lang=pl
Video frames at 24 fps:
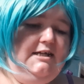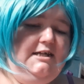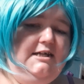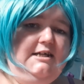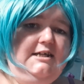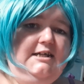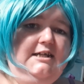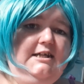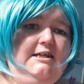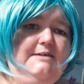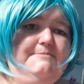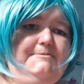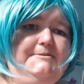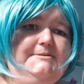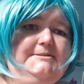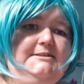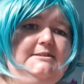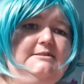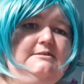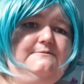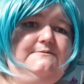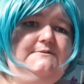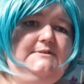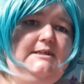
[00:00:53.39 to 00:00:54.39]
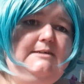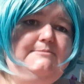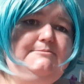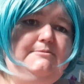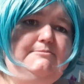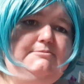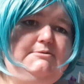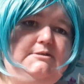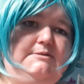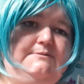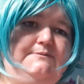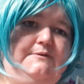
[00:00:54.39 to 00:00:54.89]
E, postanowiłam
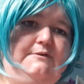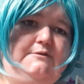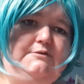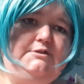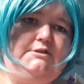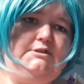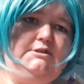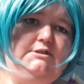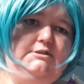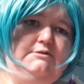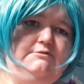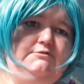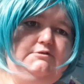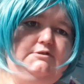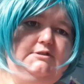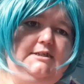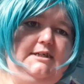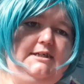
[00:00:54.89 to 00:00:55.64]
ją stworzyć z różnych